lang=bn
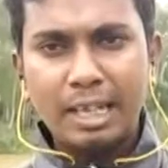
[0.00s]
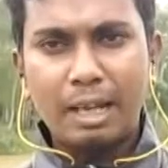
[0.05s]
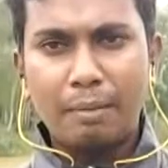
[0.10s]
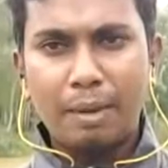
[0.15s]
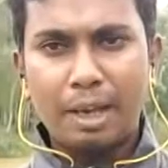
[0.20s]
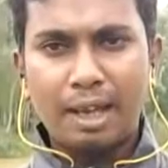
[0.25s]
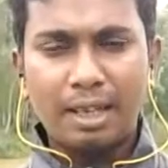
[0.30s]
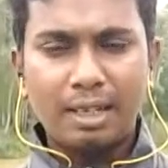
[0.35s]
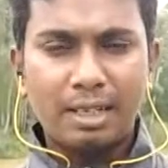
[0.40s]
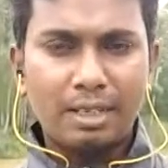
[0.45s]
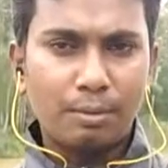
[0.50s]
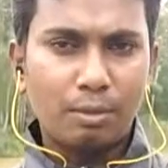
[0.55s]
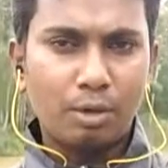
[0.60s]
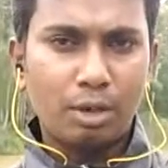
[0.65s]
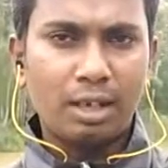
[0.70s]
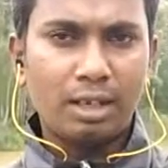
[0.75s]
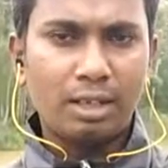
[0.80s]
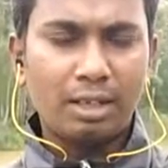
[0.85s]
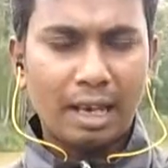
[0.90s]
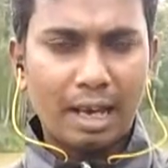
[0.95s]
নিচে নেমে গেছে
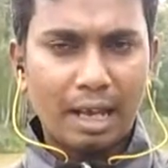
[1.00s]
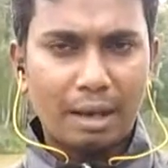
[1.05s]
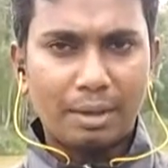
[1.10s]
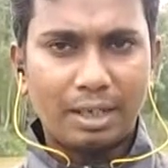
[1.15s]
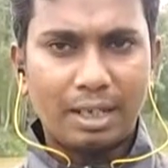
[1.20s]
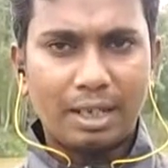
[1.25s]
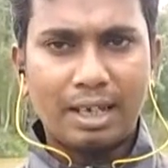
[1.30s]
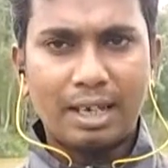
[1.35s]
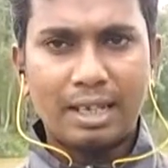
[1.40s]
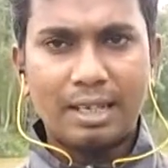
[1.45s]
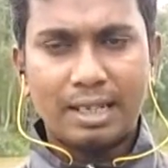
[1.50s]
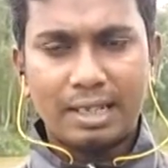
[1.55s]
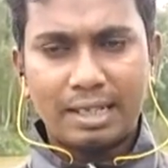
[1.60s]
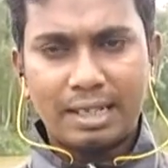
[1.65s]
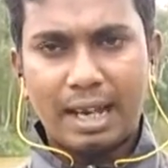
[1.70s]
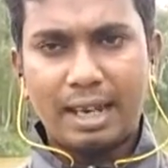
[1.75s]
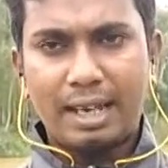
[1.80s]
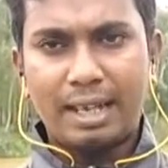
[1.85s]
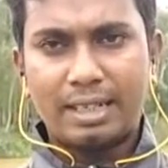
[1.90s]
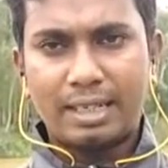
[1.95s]
বলে তারা আমাদেরকে
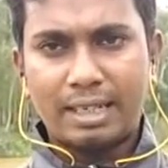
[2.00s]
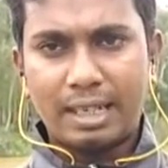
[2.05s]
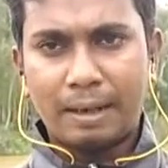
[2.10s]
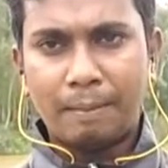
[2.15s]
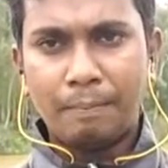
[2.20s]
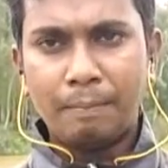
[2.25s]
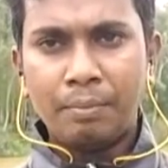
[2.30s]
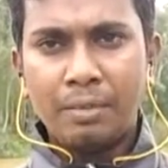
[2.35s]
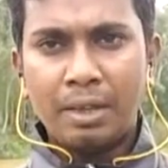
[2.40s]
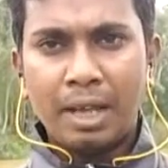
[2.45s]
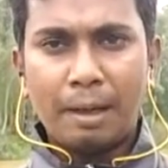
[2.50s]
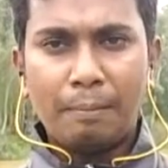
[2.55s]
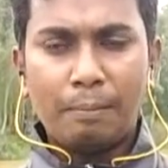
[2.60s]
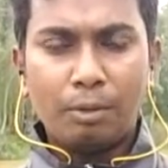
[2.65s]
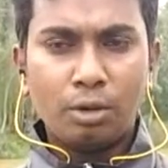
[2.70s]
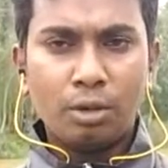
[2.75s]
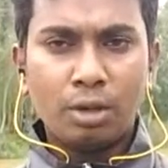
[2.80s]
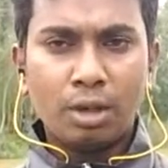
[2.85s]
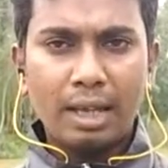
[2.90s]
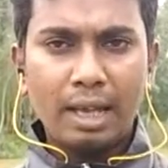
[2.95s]
জানিয়েছে
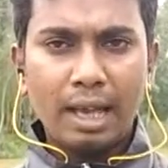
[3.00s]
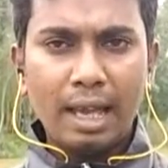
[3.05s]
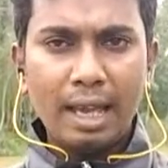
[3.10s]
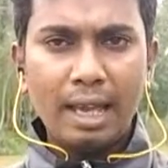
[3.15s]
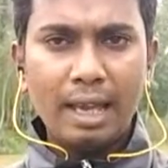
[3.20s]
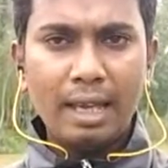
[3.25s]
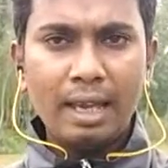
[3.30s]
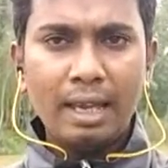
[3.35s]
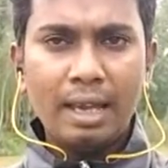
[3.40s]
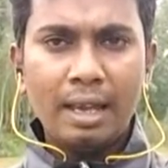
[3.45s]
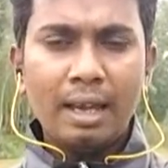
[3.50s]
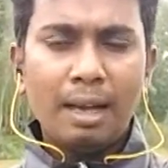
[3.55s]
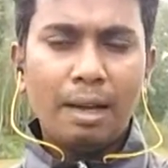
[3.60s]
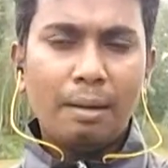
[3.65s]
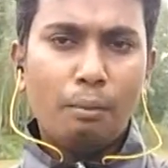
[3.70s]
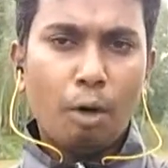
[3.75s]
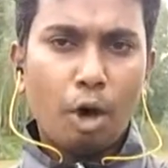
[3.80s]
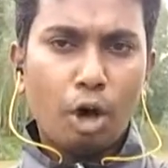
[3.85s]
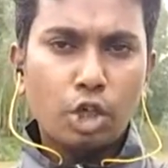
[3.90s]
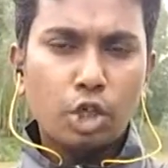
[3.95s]
এবং এই
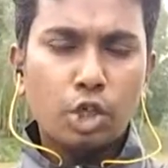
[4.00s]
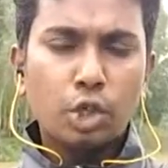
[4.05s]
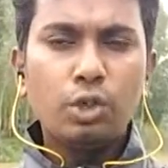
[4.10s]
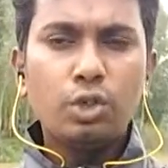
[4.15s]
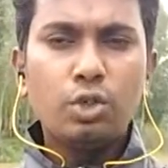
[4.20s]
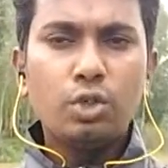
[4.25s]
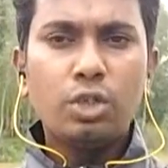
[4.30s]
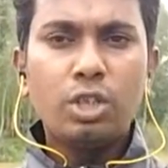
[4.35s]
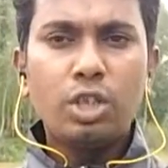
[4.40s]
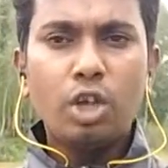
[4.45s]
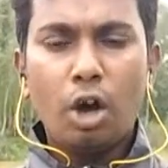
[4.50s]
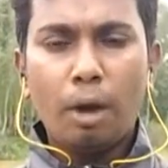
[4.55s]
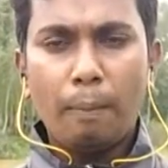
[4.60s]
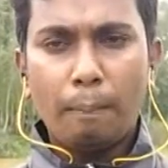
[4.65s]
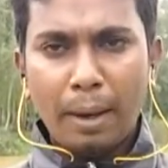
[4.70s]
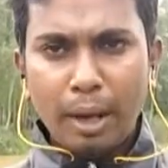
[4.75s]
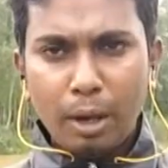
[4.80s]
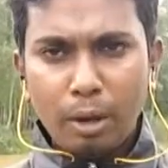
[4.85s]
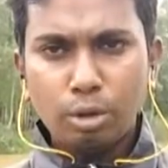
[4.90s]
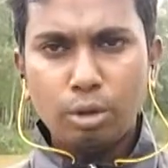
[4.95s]
বর্ষণ যদি
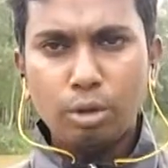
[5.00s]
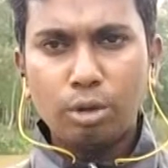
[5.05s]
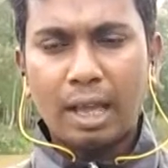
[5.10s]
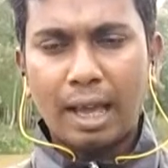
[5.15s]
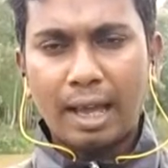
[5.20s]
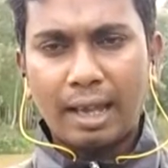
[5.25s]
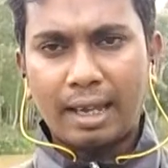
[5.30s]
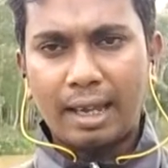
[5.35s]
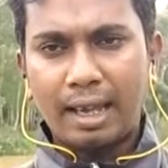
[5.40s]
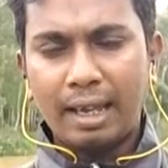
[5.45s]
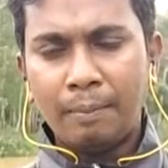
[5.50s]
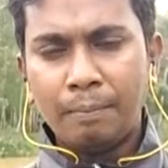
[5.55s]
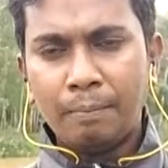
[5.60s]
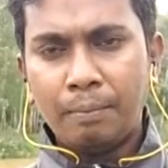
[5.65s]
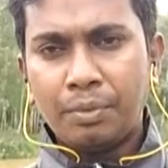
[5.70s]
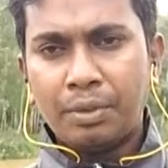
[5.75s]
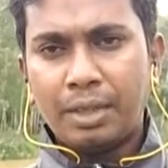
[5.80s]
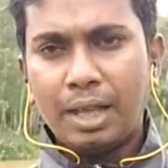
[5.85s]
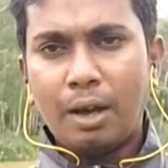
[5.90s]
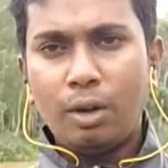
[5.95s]
অব্যাহত থাকে
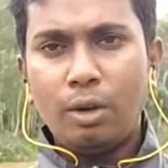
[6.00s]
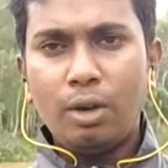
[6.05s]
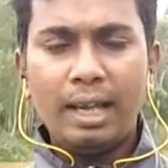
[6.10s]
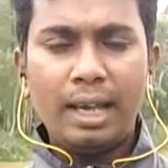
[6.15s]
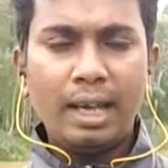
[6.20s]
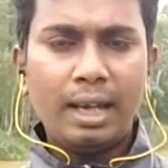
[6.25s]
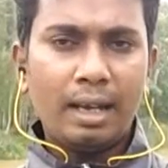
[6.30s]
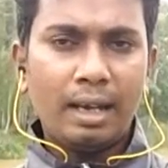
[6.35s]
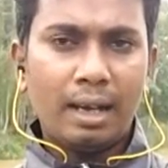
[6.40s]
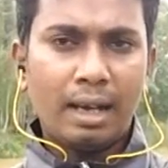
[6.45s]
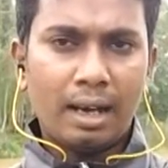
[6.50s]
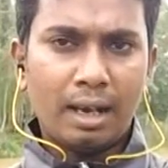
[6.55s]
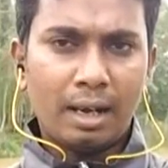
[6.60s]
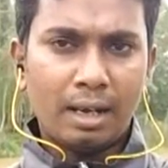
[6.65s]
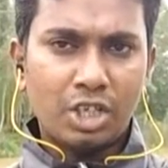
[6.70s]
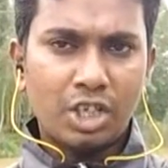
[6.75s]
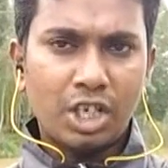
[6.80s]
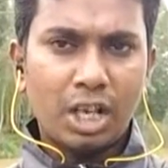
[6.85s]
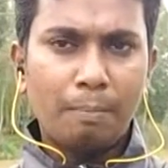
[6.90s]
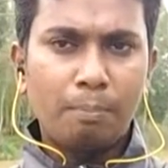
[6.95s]
তাহলে
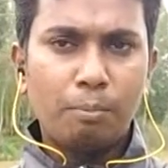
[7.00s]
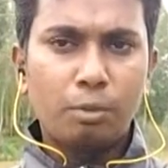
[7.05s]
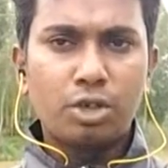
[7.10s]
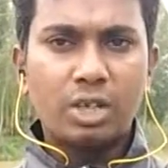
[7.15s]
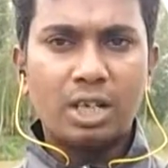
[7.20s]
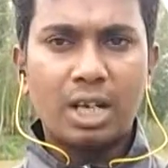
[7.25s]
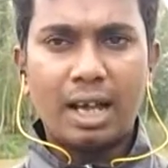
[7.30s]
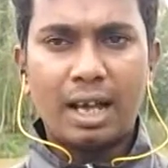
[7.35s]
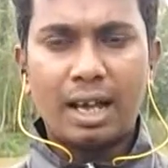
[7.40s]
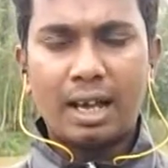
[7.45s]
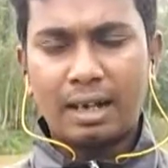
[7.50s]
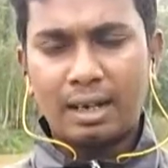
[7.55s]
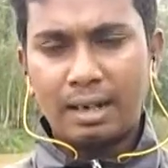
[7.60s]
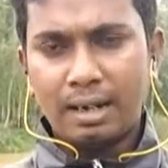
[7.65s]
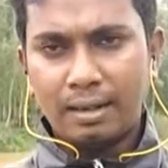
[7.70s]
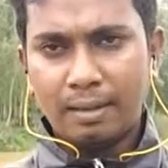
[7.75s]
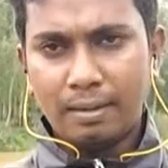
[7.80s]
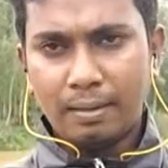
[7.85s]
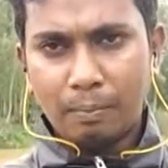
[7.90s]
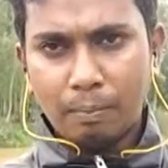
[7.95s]
শেরপুর জেলার
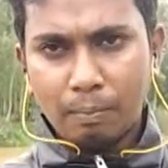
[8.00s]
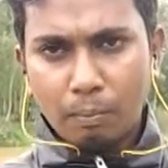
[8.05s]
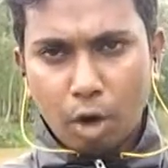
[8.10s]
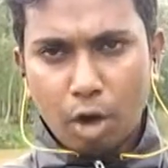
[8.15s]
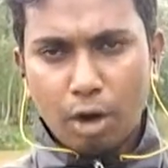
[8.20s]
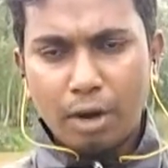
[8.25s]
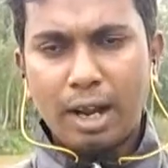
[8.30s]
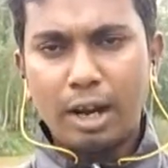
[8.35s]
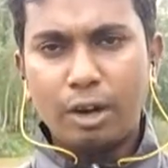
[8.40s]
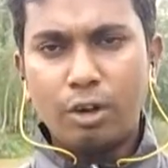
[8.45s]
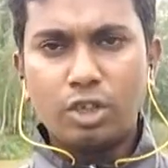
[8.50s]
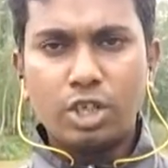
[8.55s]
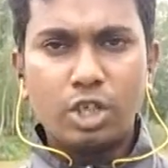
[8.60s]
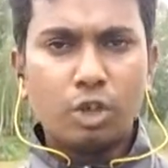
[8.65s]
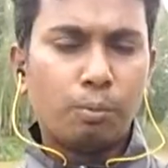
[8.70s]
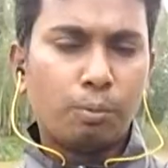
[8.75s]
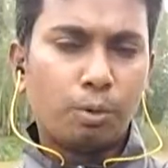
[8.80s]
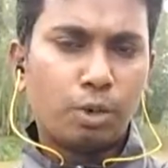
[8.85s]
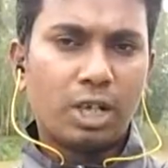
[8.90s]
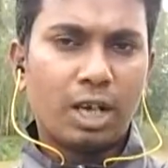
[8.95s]
অন্যান্য
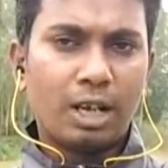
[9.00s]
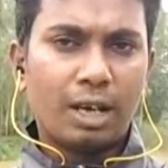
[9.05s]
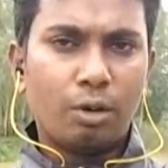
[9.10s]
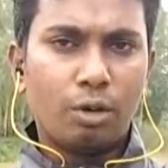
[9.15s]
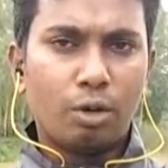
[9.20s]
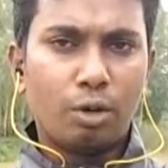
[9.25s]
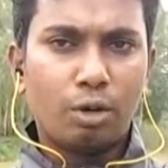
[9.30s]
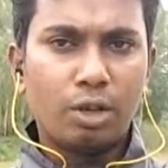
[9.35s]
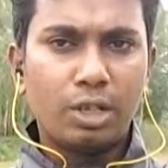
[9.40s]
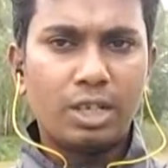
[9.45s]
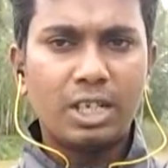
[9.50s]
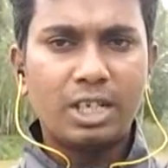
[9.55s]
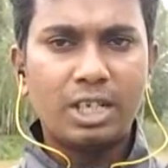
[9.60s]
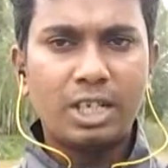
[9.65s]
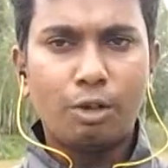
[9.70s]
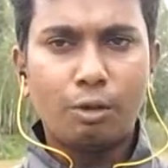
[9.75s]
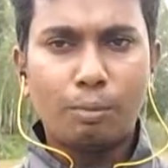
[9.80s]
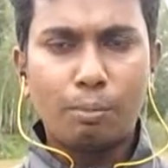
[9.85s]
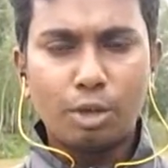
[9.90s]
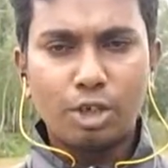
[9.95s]
যে উপজেলাগুলো রয়েছে
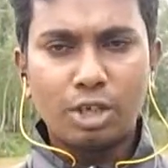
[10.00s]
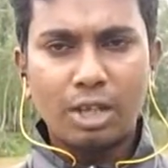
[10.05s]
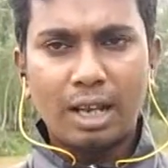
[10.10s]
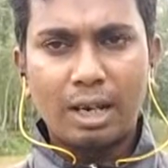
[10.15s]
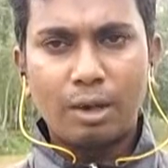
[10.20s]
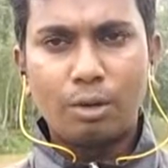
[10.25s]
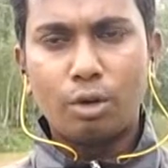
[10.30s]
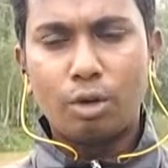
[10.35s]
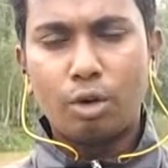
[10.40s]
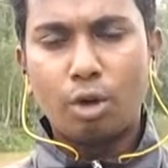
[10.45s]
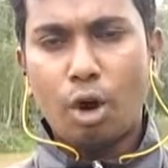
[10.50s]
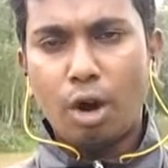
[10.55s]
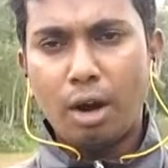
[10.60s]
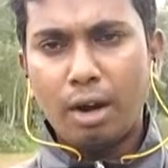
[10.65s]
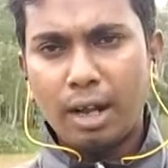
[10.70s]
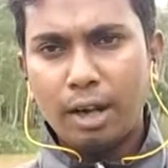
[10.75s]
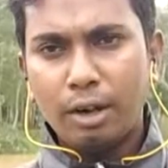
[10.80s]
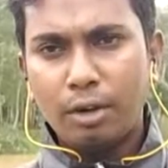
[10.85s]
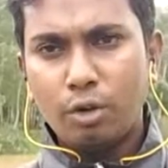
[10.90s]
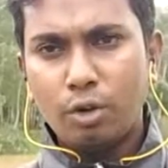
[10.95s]
সেই উপজেলাগুলোর
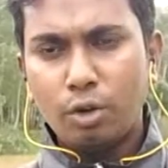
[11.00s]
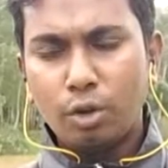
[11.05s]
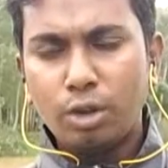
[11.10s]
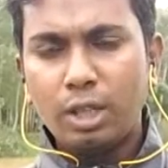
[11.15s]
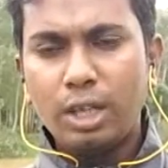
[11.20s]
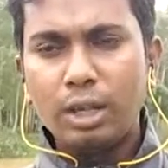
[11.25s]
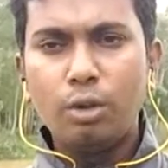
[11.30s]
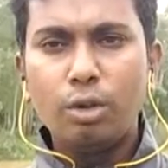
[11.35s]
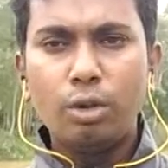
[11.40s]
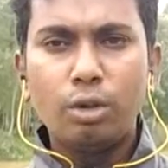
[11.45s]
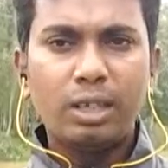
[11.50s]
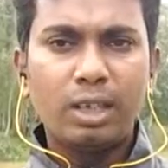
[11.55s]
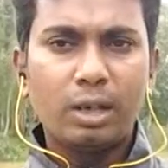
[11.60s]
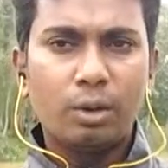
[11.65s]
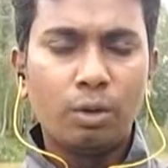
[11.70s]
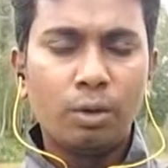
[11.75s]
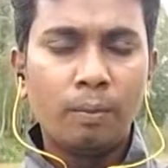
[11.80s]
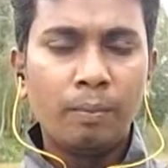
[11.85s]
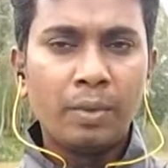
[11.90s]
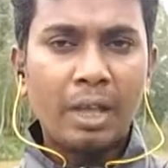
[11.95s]
অন্যান্য
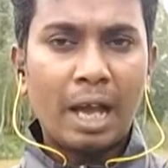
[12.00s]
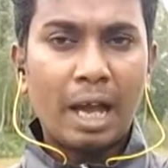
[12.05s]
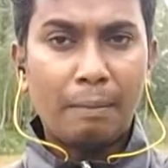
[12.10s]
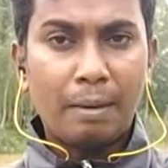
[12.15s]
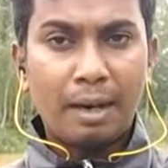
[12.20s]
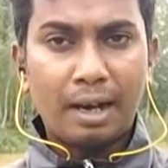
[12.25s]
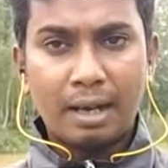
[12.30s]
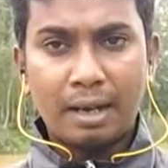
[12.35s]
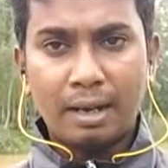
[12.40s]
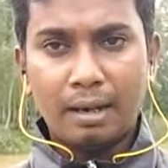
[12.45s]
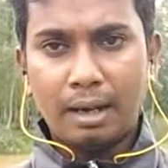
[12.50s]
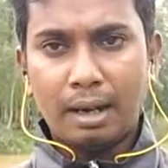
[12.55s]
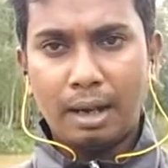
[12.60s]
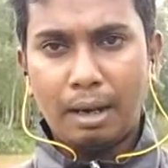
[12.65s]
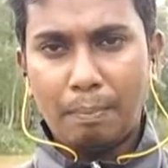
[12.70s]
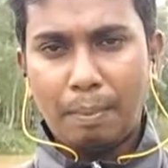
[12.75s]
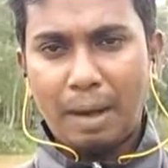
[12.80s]
নদীগুলোতেও আবার